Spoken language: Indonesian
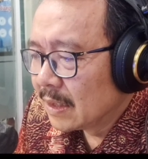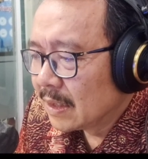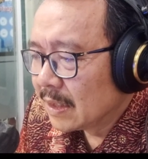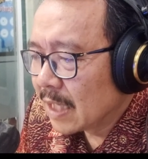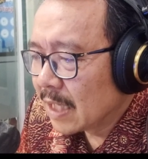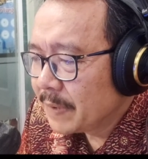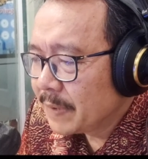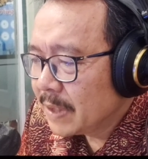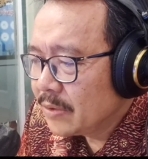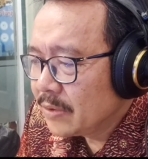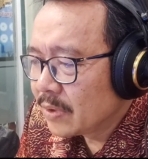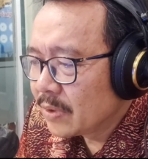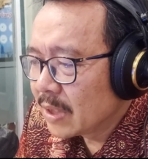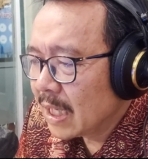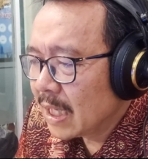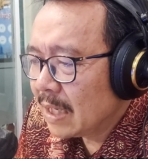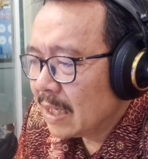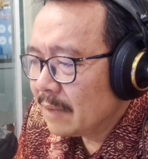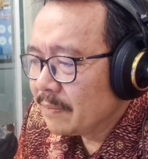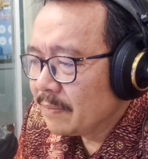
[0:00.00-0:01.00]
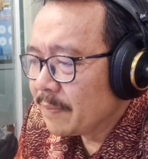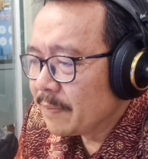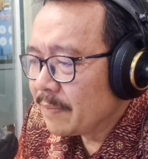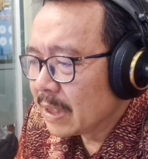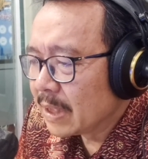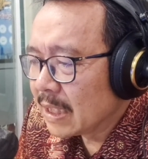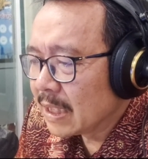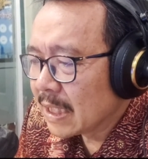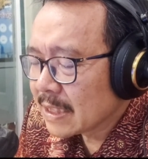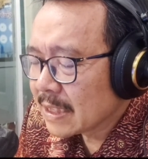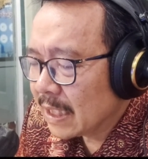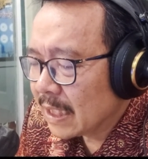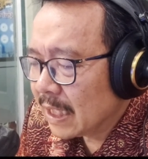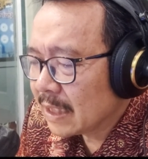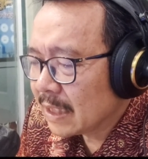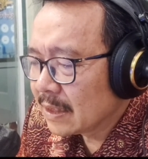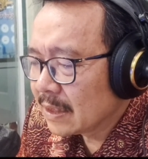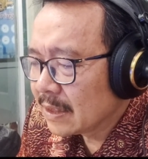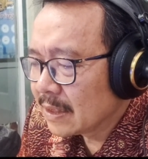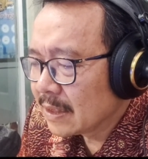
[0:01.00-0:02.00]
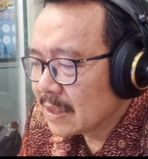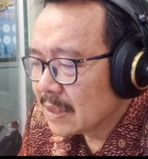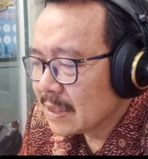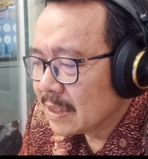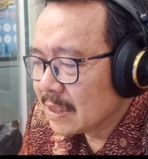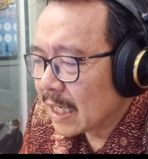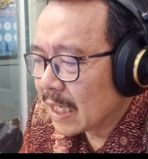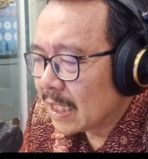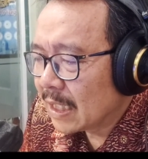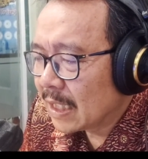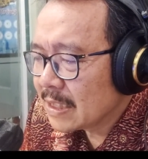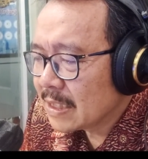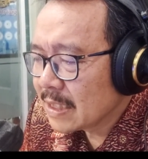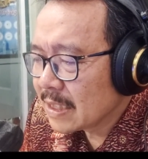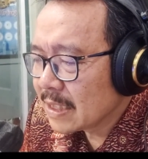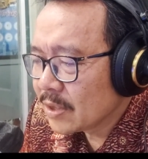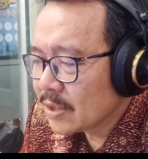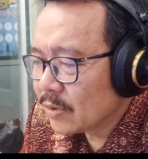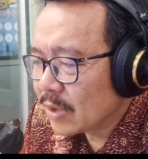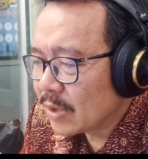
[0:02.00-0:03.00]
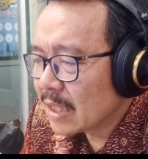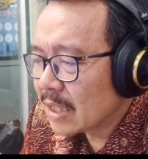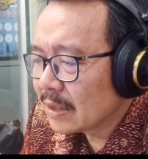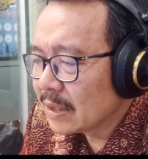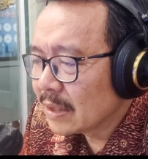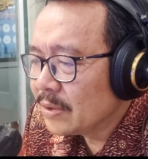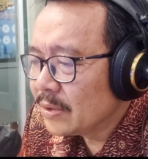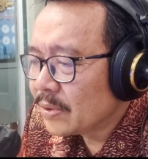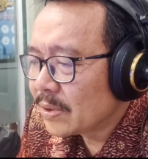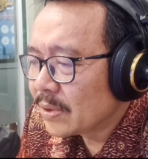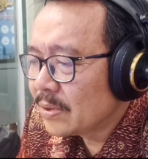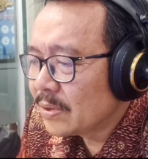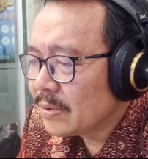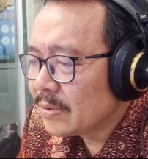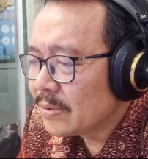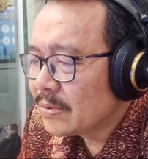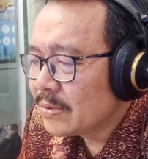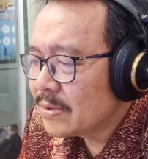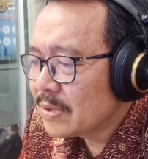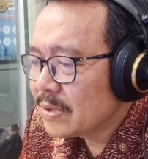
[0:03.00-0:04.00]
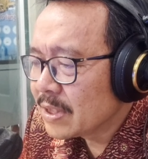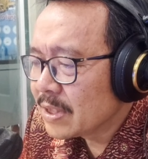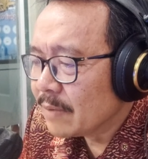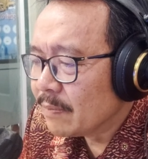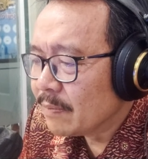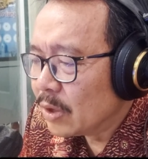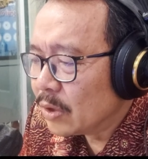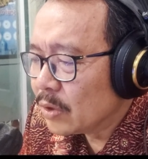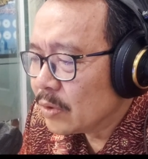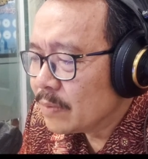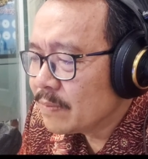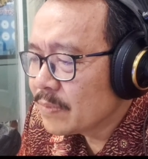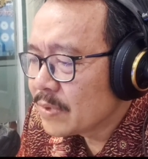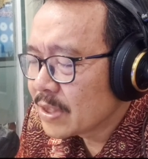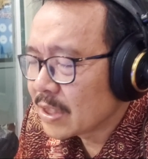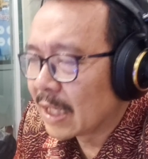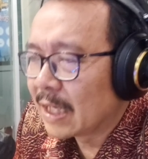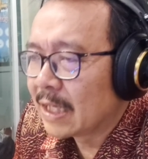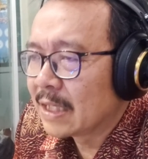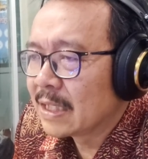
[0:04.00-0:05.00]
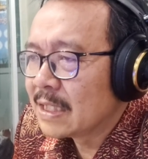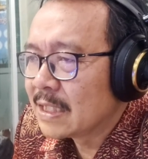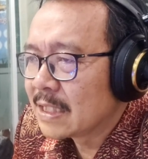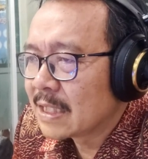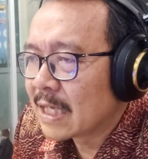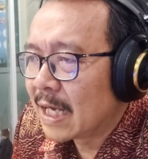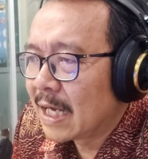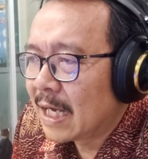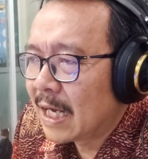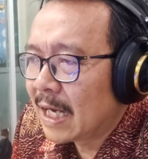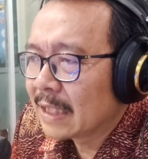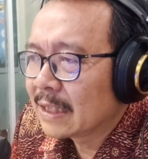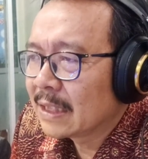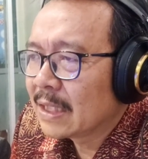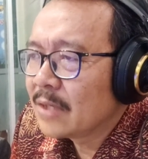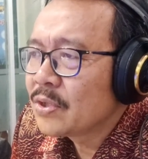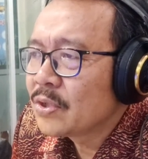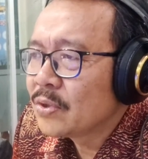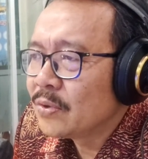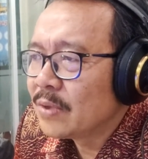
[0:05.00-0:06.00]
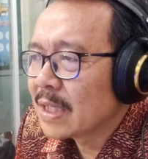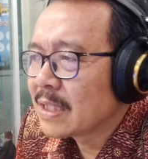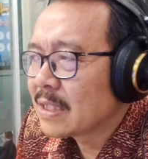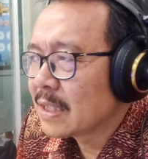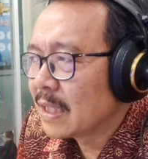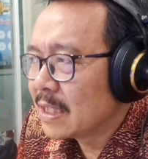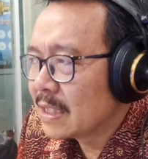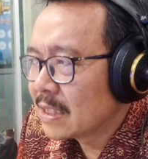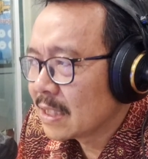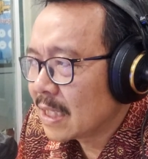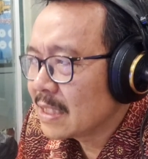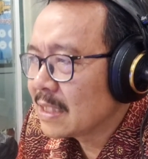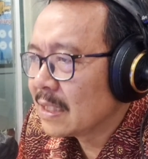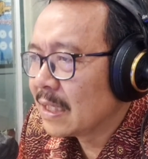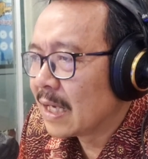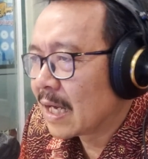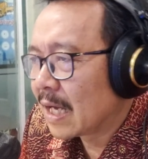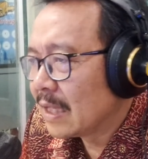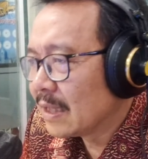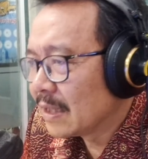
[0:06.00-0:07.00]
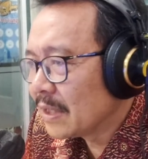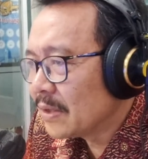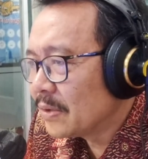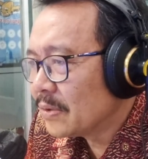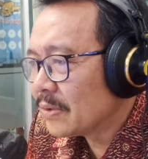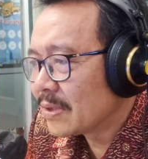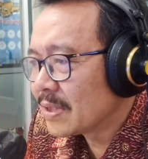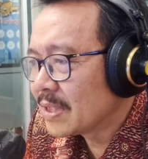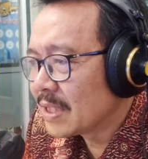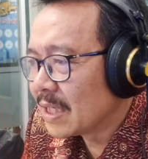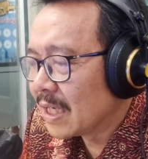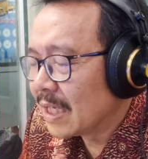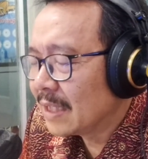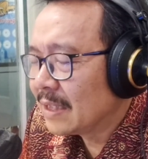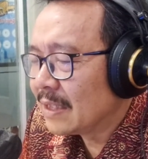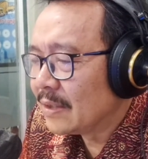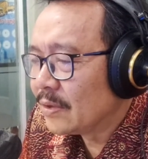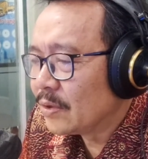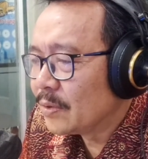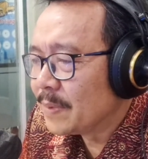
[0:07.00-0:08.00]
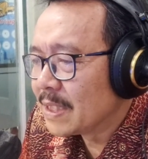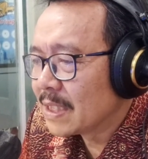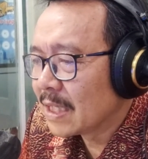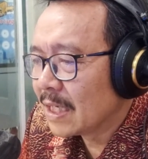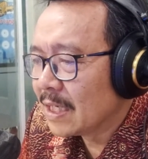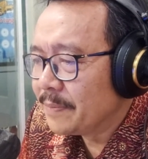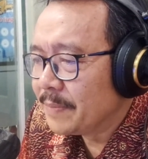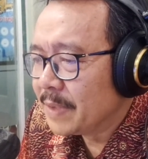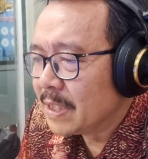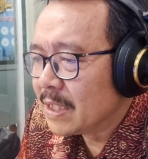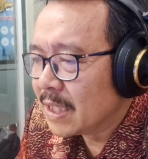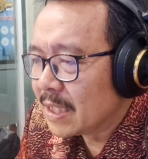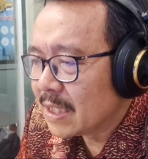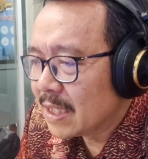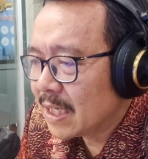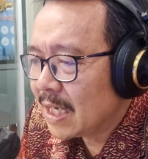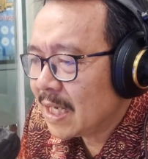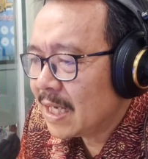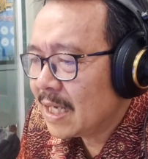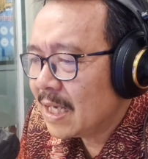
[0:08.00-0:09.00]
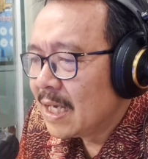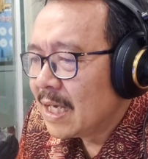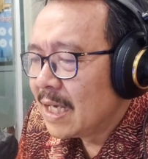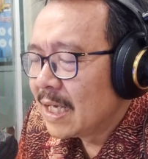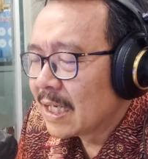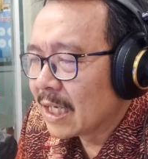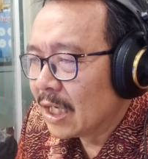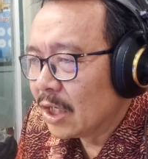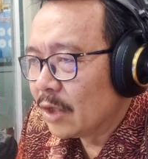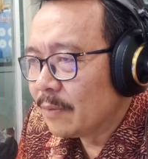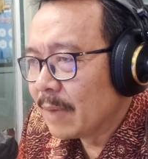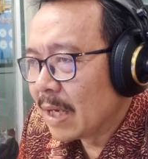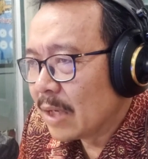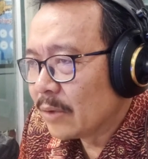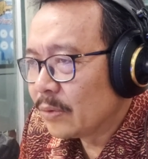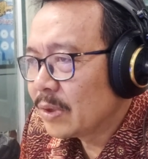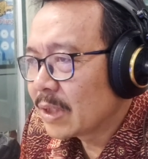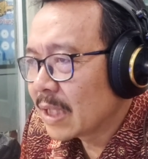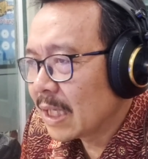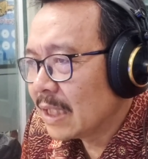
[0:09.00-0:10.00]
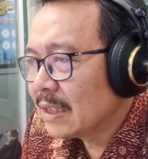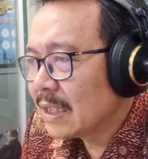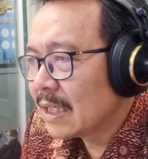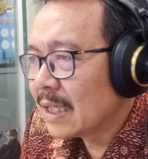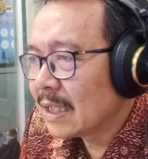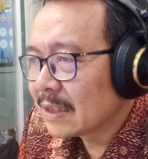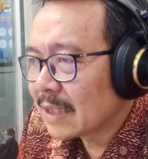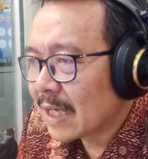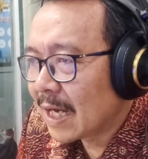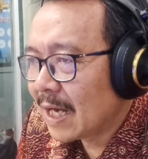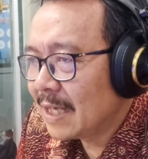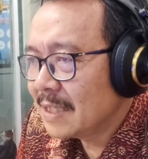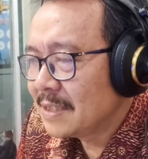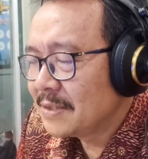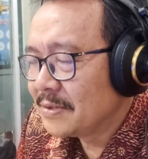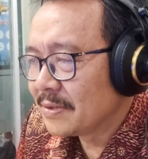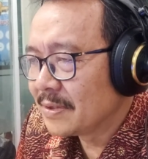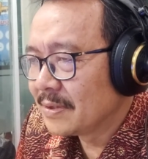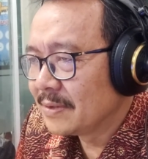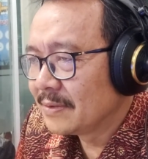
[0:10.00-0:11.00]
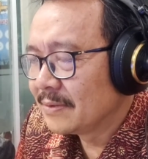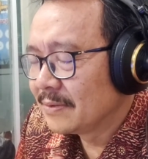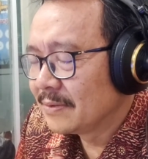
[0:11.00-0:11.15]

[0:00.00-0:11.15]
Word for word: Nabi juga memberi nasihat, janganlah seseorang tidur dulu sebelum salat Isa atau sudah salat Isa silahkan tidur sehingga tidur bisa lebih nyenyak, kalau bangun kan tinggal tahajud.